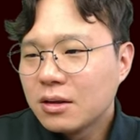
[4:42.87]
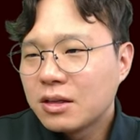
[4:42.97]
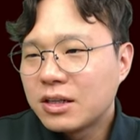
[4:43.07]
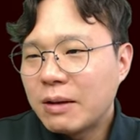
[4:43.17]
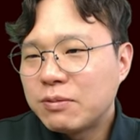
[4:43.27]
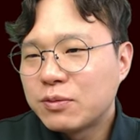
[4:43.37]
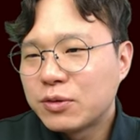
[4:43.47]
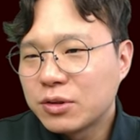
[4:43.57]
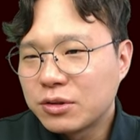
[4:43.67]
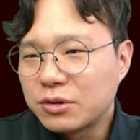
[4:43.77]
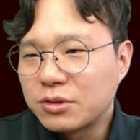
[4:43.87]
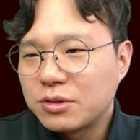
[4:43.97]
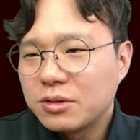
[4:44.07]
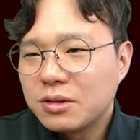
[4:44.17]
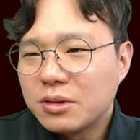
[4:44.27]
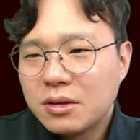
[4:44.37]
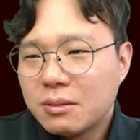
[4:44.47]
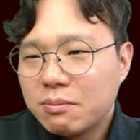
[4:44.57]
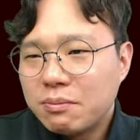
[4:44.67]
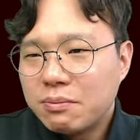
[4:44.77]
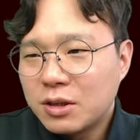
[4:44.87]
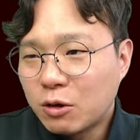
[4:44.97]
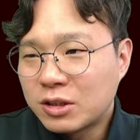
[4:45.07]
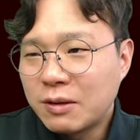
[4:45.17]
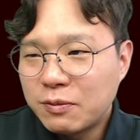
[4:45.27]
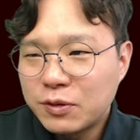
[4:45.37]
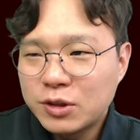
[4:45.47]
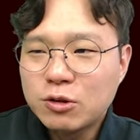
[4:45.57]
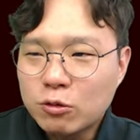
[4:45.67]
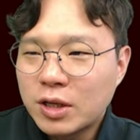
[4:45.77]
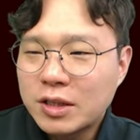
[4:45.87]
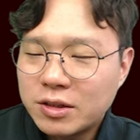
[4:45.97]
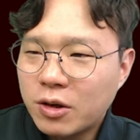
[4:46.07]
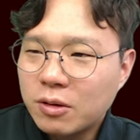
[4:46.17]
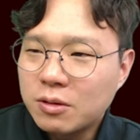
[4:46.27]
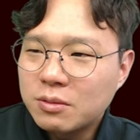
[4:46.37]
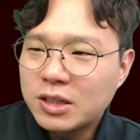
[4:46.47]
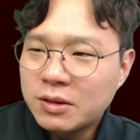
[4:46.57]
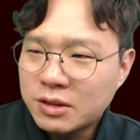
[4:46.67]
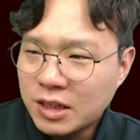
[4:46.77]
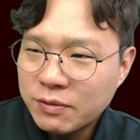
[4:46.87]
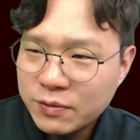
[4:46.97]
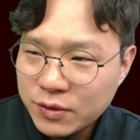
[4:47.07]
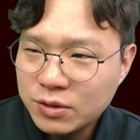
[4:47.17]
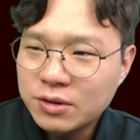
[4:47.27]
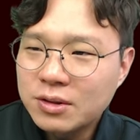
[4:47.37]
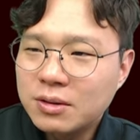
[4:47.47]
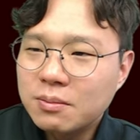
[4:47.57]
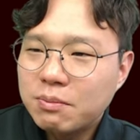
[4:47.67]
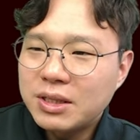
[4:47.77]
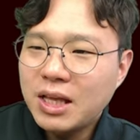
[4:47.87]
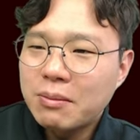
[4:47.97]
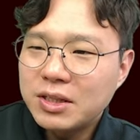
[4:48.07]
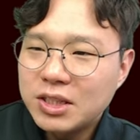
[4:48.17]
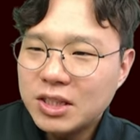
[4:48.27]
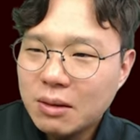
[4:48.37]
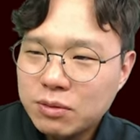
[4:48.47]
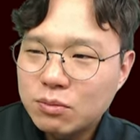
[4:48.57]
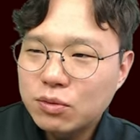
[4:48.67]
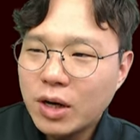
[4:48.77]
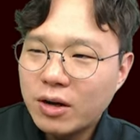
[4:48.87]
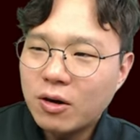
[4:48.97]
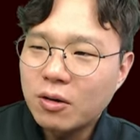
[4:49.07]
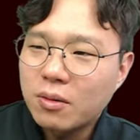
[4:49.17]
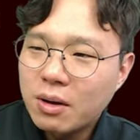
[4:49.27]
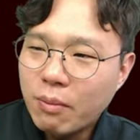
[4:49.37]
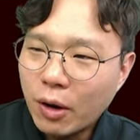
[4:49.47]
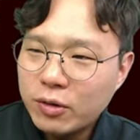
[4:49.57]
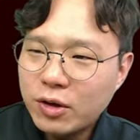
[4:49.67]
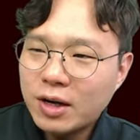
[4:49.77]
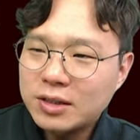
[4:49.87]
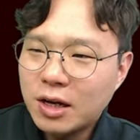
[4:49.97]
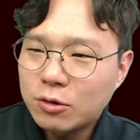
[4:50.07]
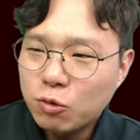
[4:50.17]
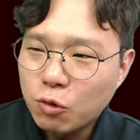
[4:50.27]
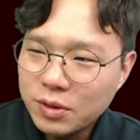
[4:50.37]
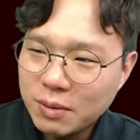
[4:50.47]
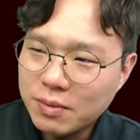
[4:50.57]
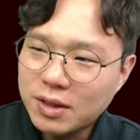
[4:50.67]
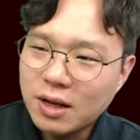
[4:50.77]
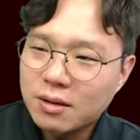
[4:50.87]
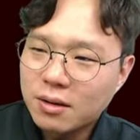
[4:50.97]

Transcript: 그레이프 프루트 이거 그레이프 프루트 넣어도 되는데요. 이 그레이프 프루트는 비타민 C가 풍부하여 면역력 향상에도 도움이 됩니다.